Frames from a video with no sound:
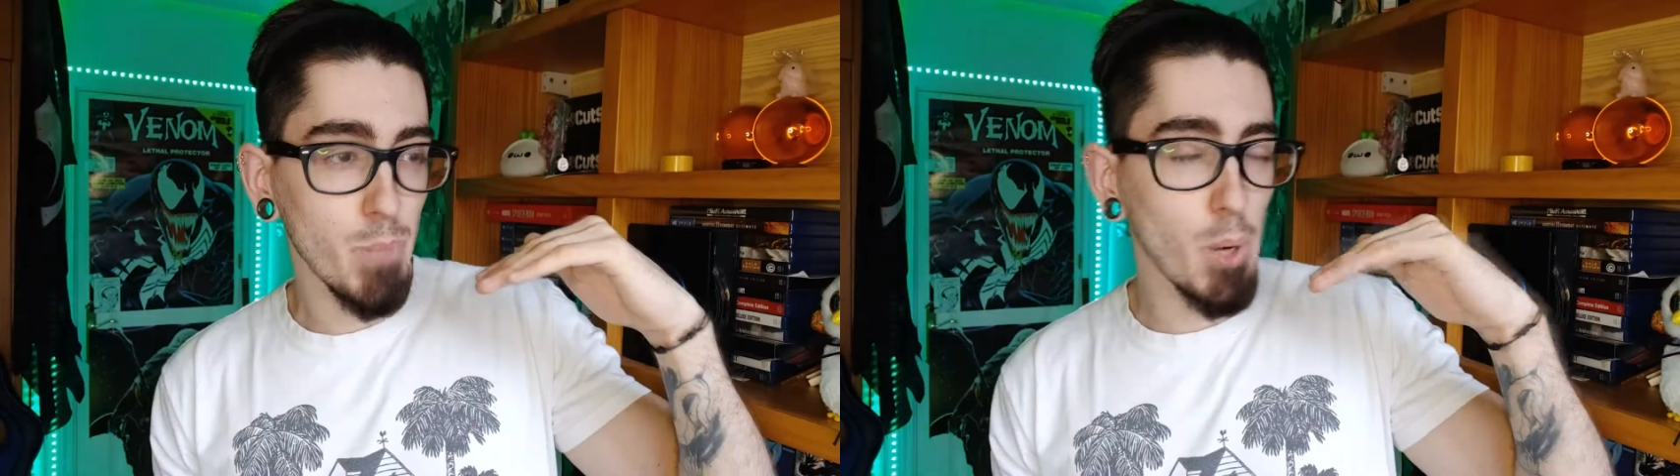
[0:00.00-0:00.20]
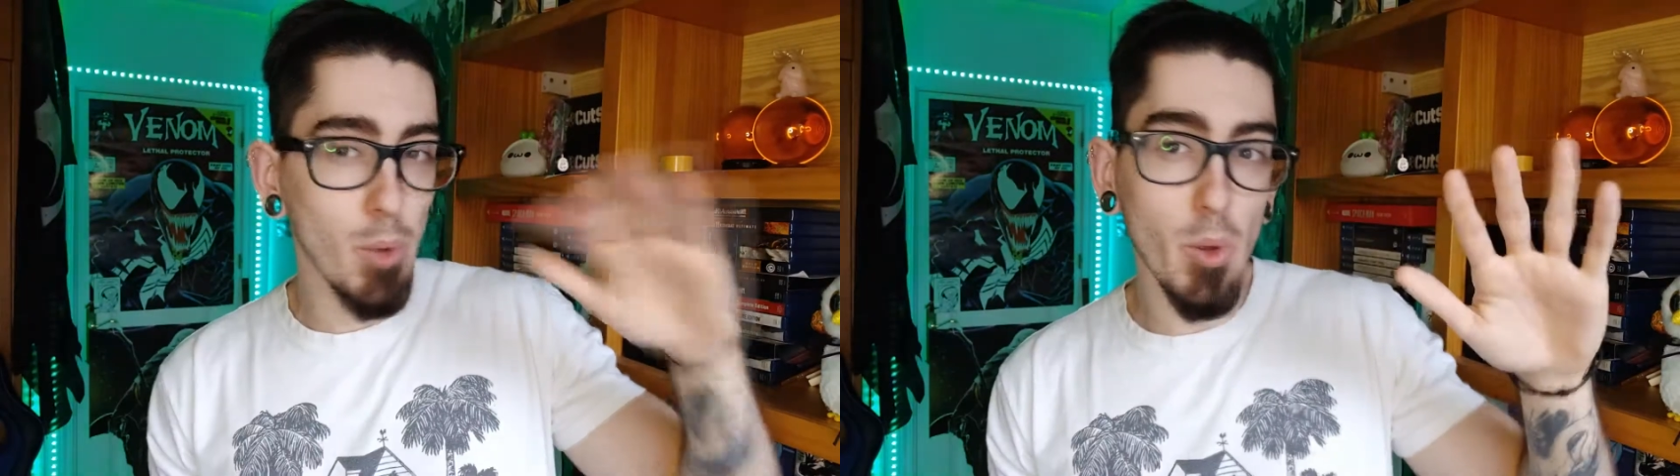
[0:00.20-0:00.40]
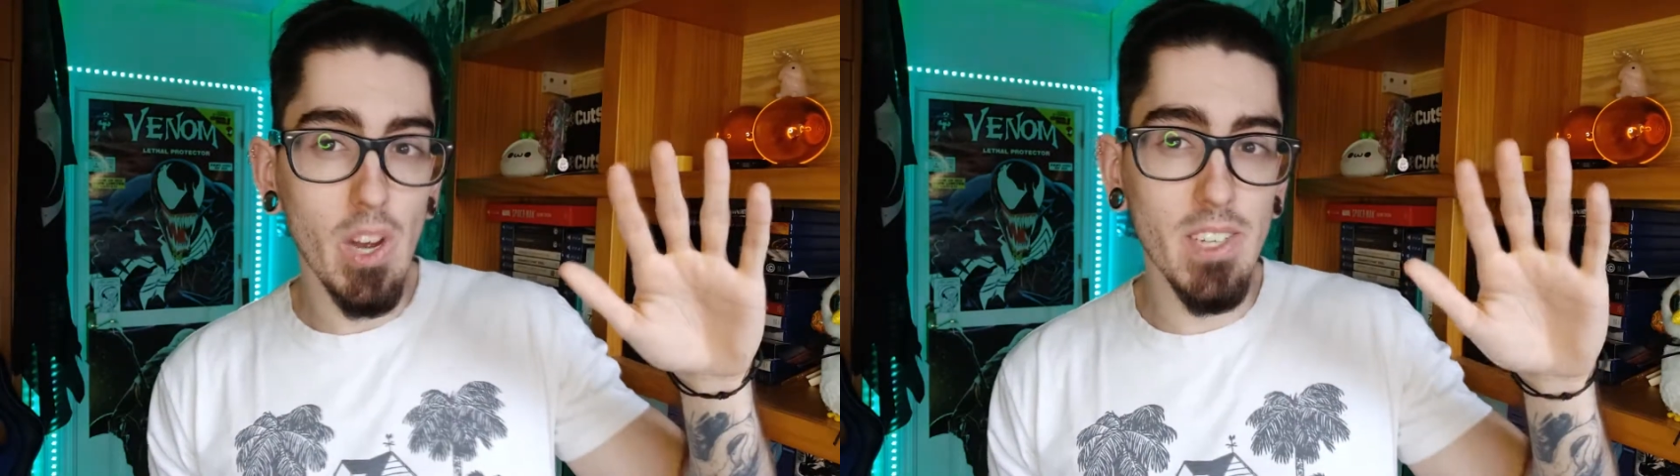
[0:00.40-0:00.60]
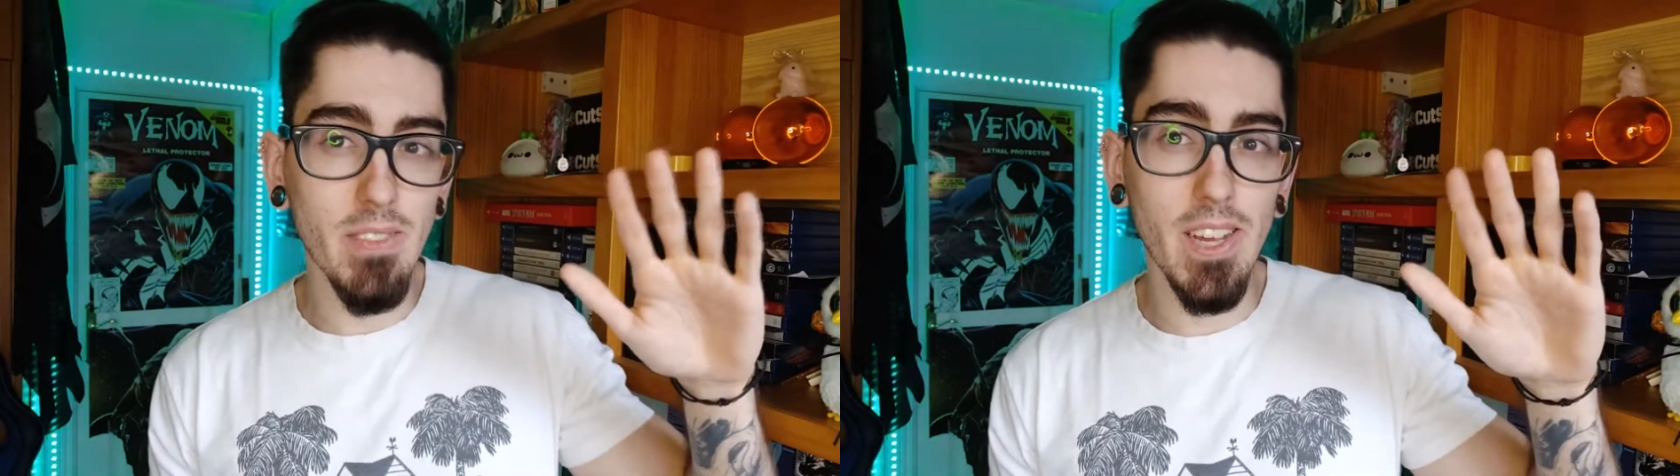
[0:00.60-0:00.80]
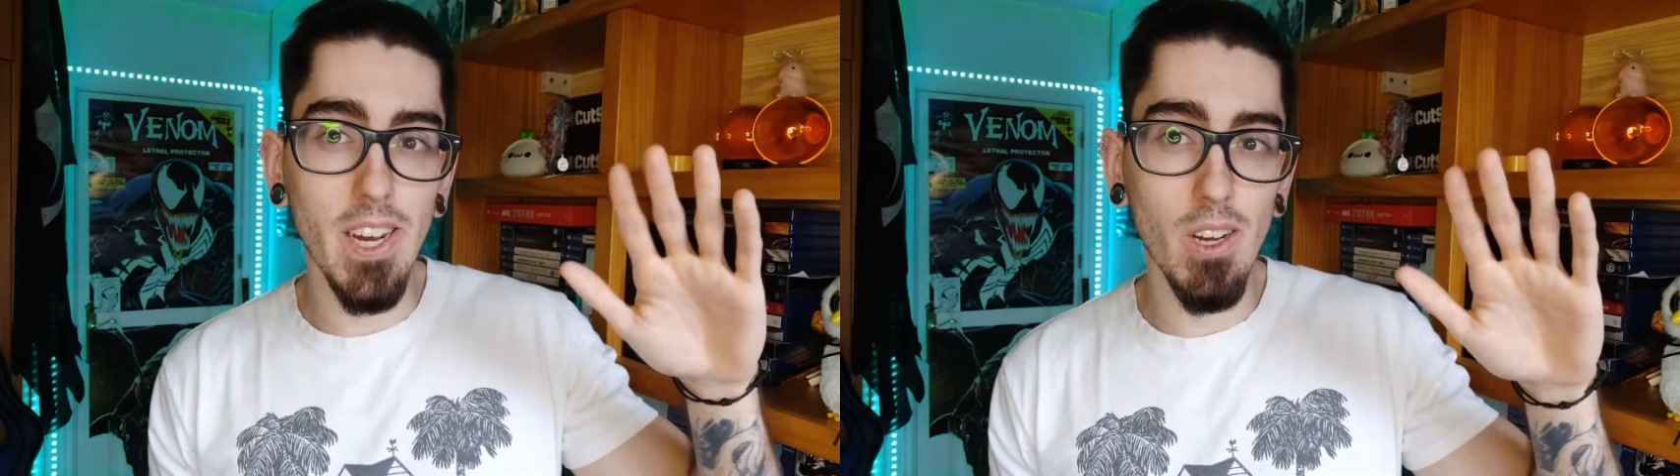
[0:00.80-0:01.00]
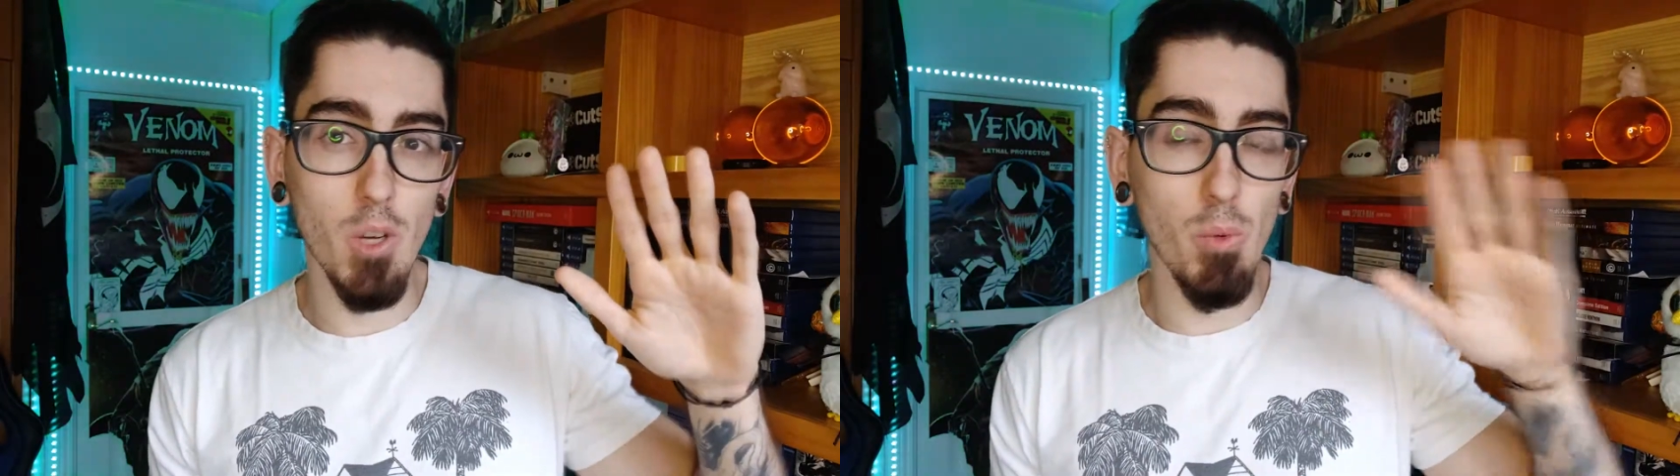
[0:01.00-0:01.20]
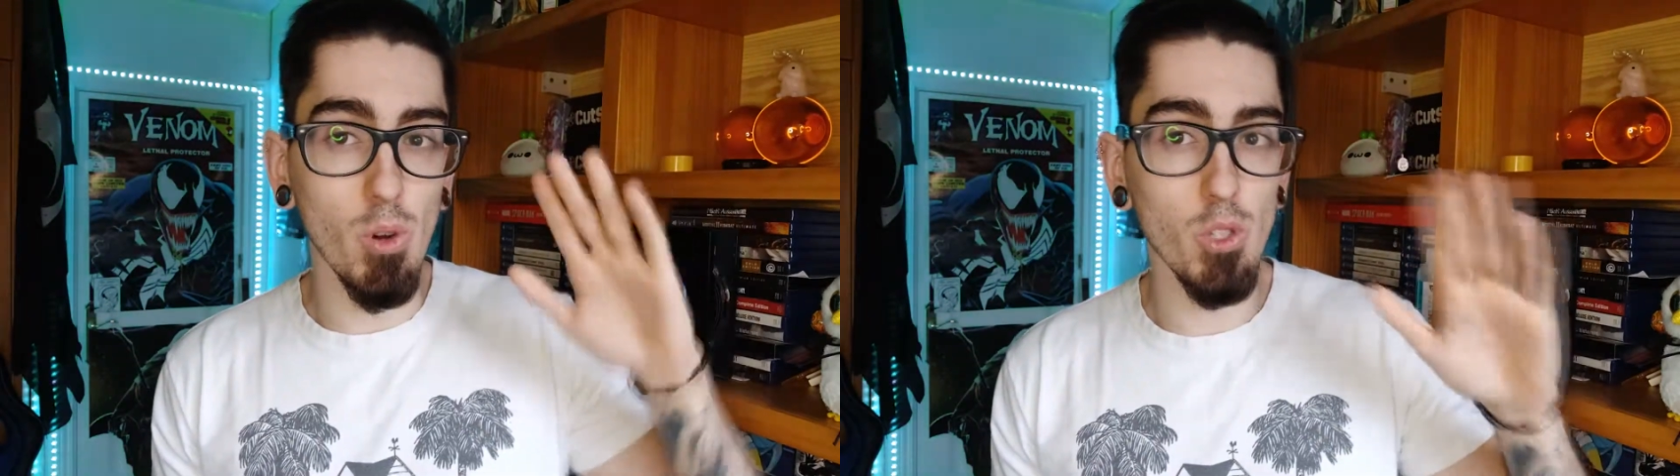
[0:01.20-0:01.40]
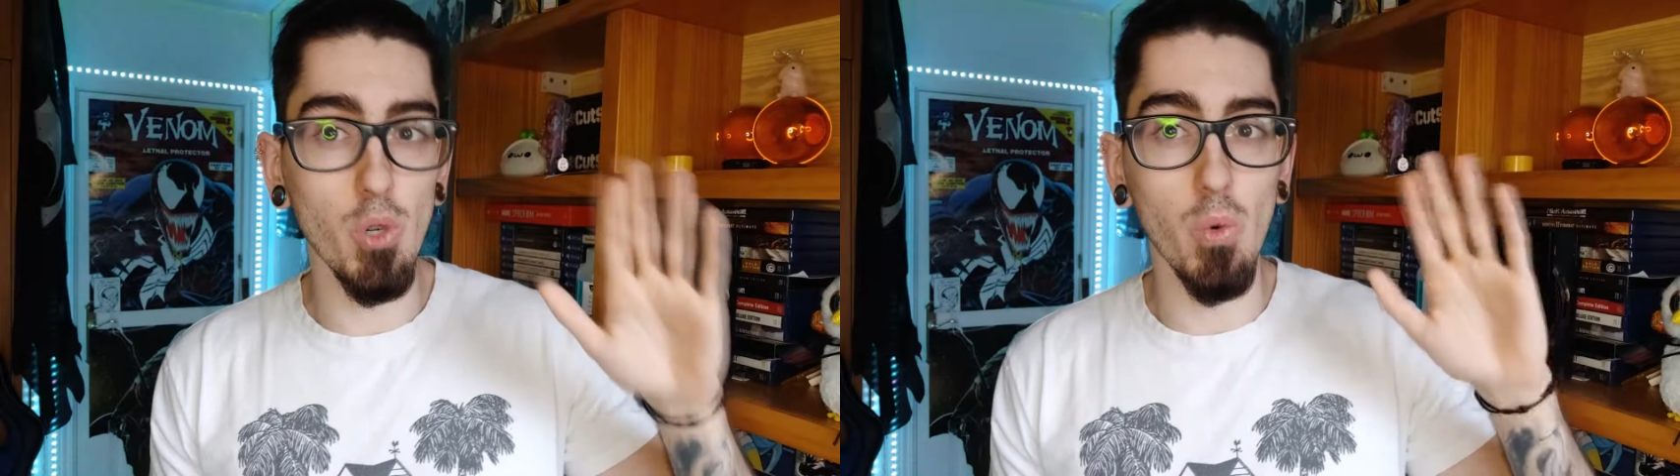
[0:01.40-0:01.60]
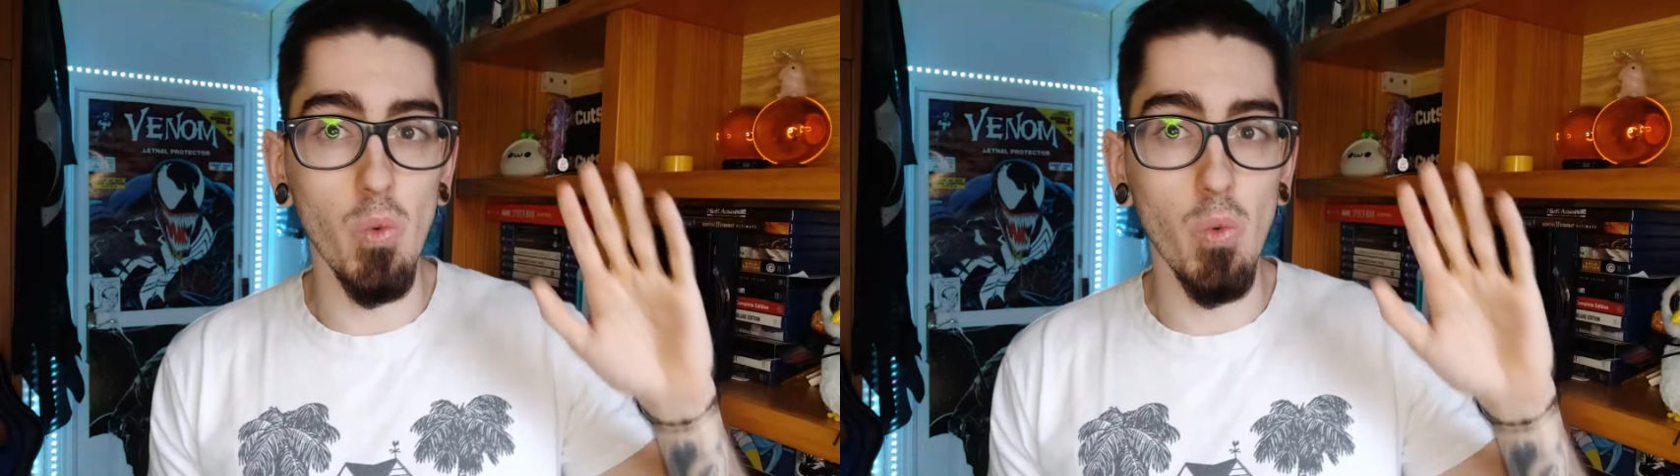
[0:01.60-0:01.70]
Pero lo podemos clasificar como un 8 o